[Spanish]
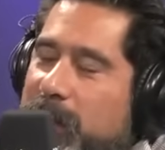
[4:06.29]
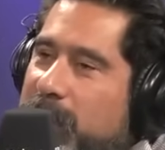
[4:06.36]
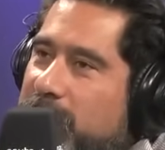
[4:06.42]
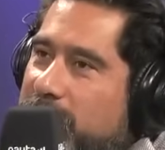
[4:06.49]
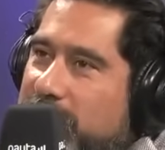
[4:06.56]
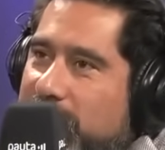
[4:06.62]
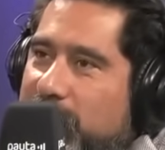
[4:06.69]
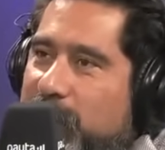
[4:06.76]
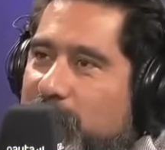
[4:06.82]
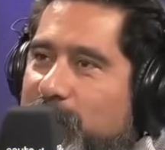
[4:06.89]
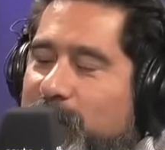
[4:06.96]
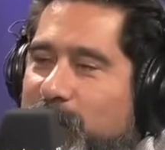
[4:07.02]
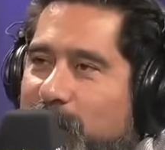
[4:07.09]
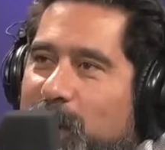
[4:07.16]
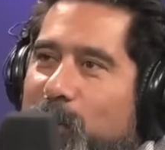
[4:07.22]
¿cierto?
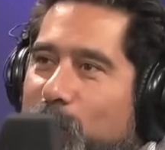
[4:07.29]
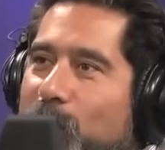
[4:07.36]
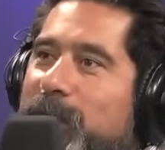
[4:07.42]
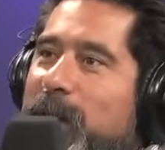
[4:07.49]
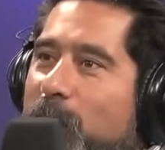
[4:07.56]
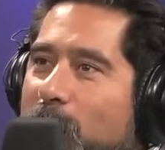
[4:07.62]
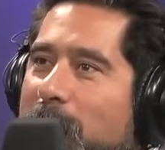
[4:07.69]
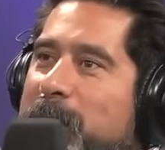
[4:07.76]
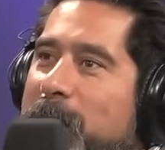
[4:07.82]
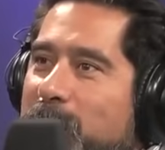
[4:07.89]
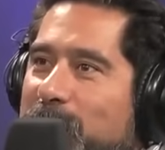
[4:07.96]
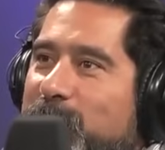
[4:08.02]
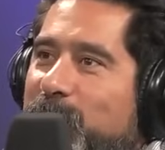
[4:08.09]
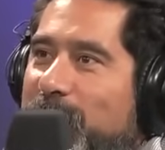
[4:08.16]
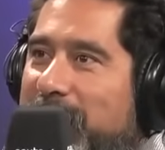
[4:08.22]
Les gusta jugar para
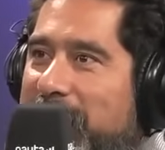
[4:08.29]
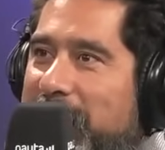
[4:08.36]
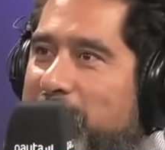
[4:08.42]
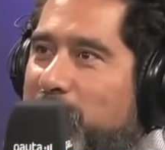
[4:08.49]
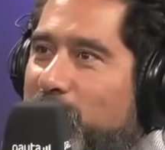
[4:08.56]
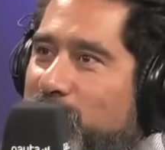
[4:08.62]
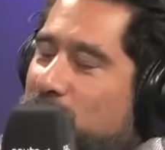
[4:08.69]
nuestro equipo,